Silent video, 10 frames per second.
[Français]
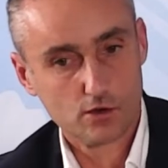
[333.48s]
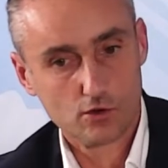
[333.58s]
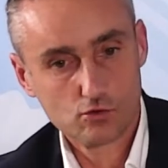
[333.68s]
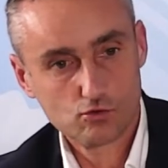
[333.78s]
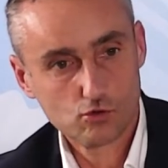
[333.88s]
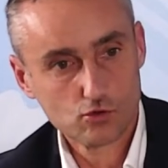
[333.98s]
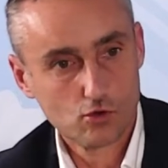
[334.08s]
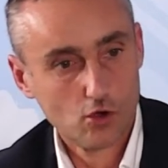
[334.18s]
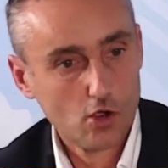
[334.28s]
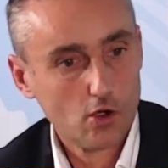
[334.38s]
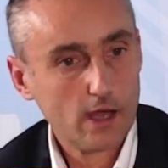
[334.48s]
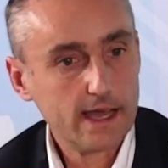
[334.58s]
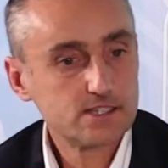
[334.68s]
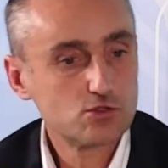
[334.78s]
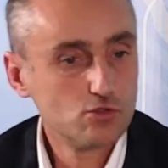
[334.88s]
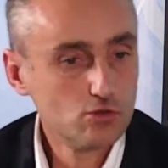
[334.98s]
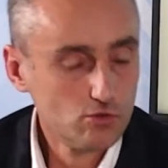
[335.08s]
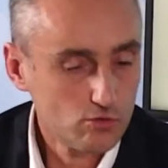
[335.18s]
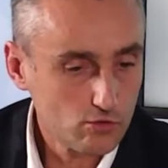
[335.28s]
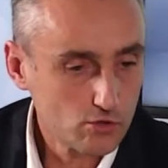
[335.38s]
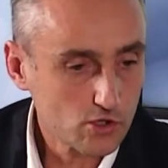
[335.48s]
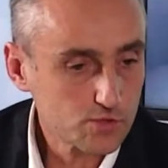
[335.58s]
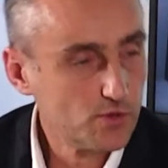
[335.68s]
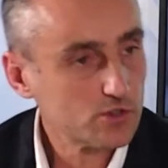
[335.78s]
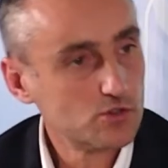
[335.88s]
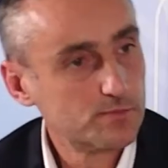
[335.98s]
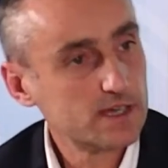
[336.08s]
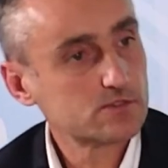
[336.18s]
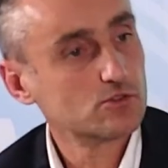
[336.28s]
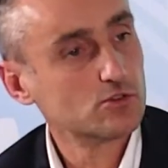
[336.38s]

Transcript: autour de est-ce que le transport se passe